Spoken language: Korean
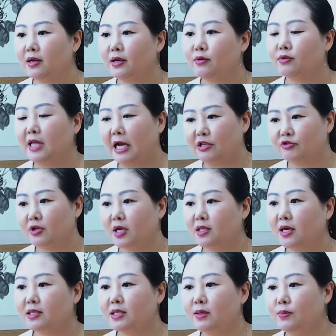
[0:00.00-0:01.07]
그리고
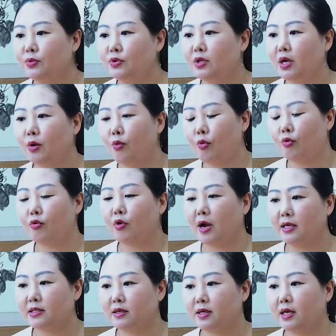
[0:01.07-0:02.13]
나중에는 학생분들이한 고급
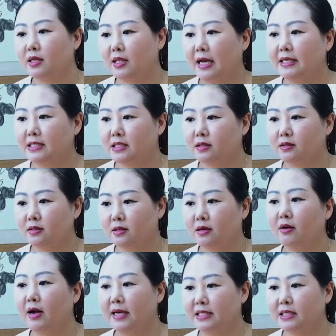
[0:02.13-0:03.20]
과정에 다시
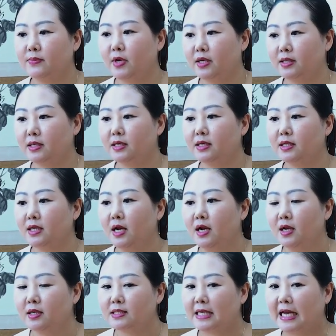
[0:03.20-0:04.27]
들어가시면은
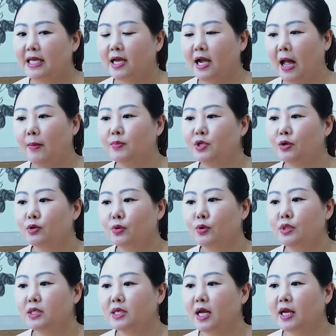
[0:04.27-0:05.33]
음. 자기 감정을
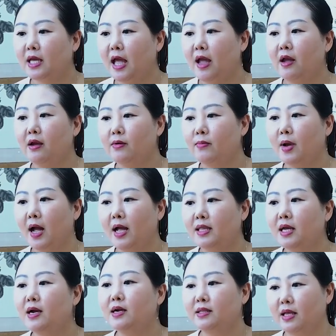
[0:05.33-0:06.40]
솔직하게 한까 그러니까
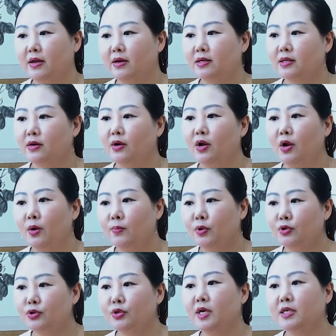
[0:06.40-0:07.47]
하나가 되어서
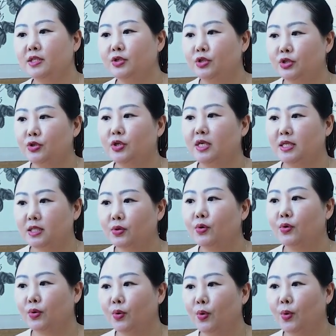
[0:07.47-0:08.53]
표출할 수,
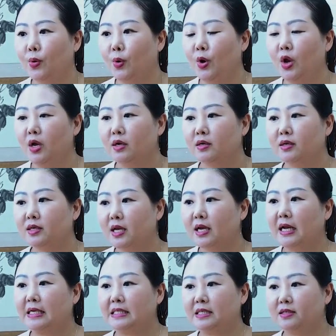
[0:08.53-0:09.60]
있도록
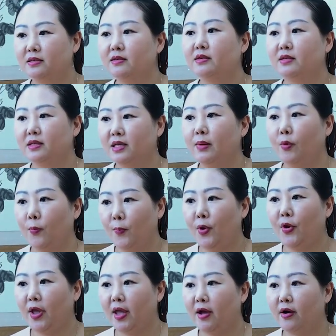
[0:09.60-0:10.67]
그렇게까지 이끌어드리는 게
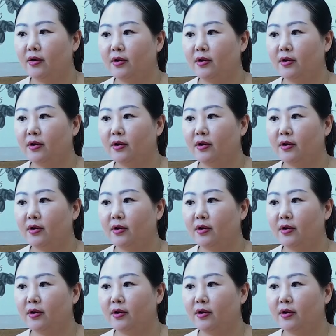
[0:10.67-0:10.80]
목표예요.